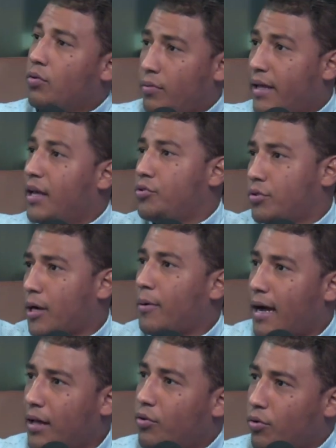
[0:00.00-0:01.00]
de hecho,
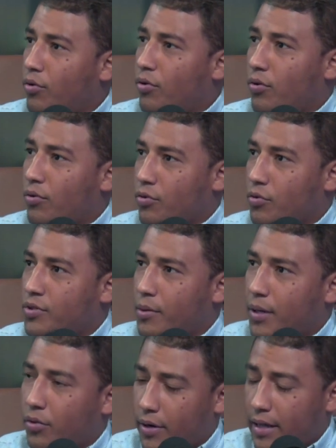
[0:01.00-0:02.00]
trabajando con los
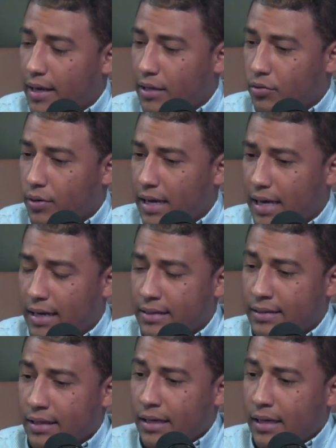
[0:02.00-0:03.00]
observadores
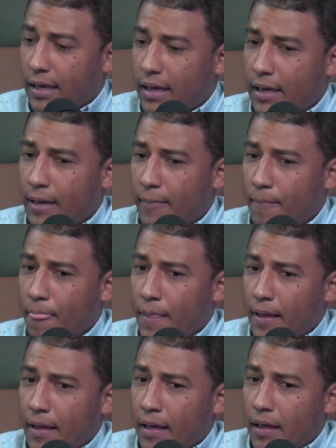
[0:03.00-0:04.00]
electorales. Eh,
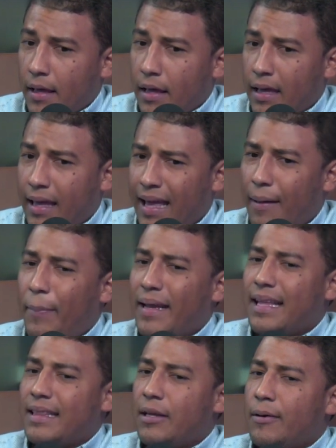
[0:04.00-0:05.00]
¿Qué
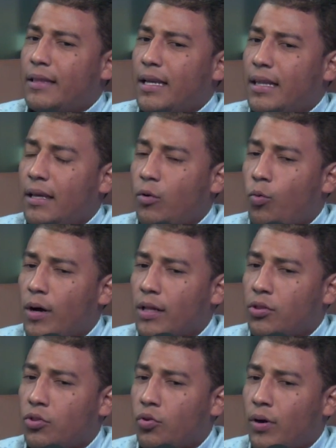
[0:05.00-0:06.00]
expectativas tienen en
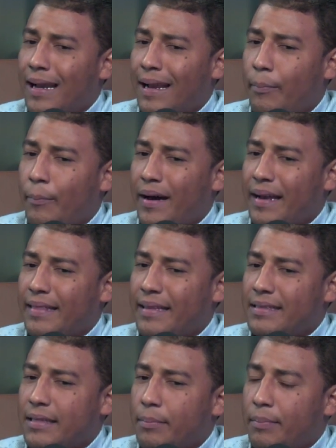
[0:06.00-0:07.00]
cuanto a la
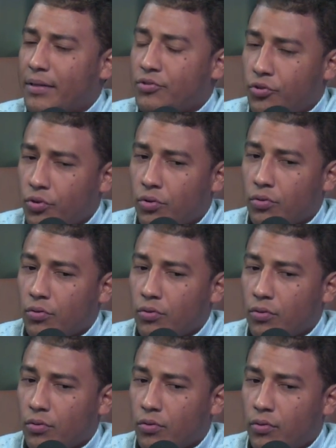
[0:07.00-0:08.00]
participación
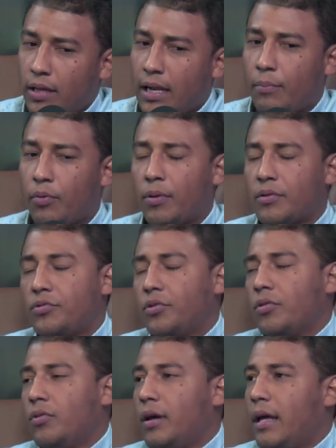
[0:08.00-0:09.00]
de la
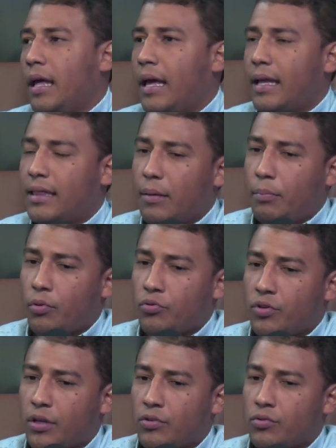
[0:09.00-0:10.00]
población en este
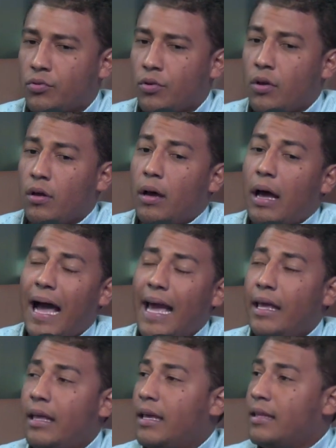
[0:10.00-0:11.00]
proceso?
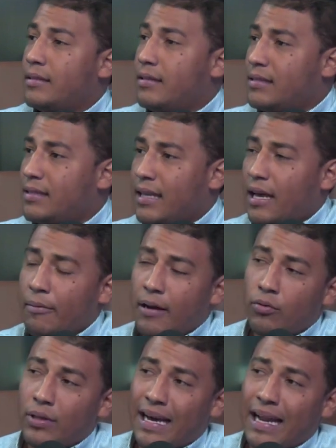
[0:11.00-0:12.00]
Hay quienes dicen que
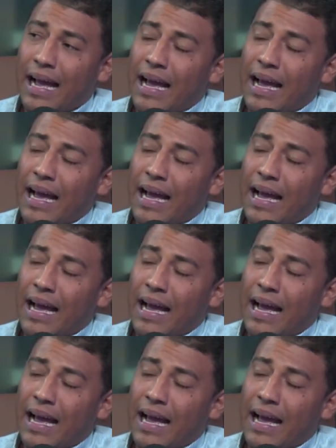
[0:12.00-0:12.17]
habrá una gran